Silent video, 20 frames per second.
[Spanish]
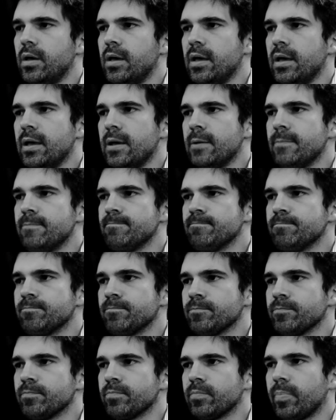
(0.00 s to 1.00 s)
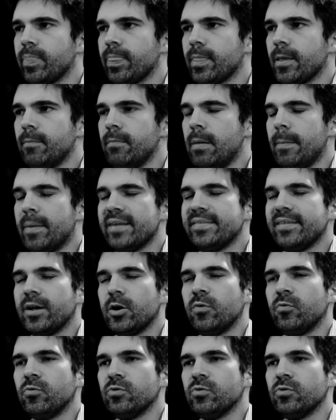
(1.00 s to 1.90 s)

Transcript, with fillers: Em, me parece que lo